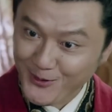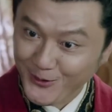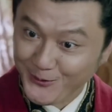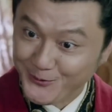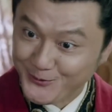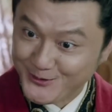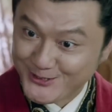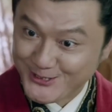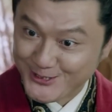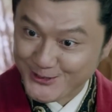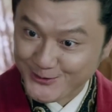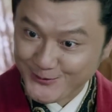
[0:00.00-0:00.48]
这种
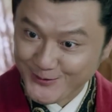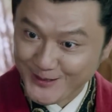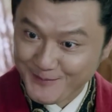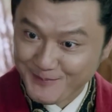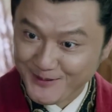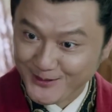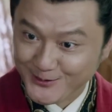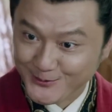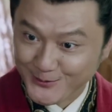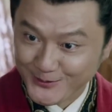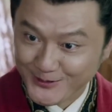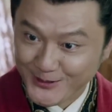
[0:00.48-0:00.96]
美貌与
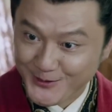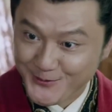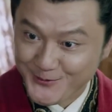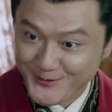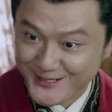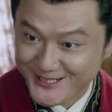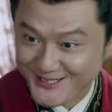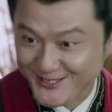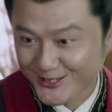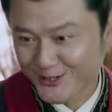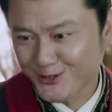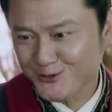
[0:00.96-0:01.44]
智慧并存
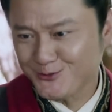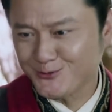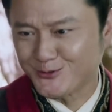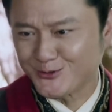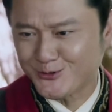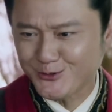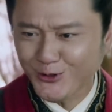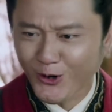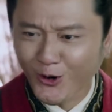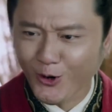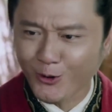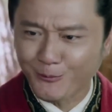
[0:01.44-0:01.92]
的女人相
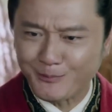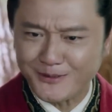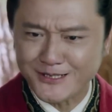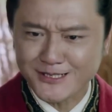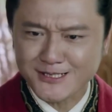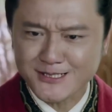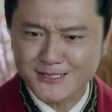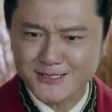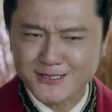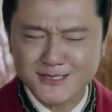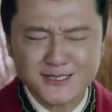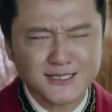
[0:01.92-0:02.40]
助，就
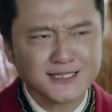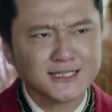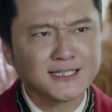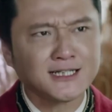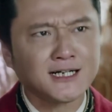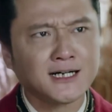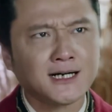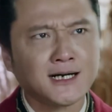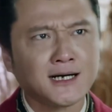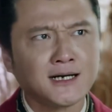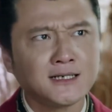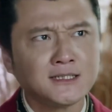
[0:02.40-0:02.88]
好比是
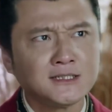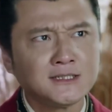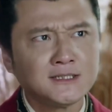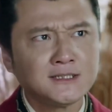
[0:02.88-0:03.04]
这个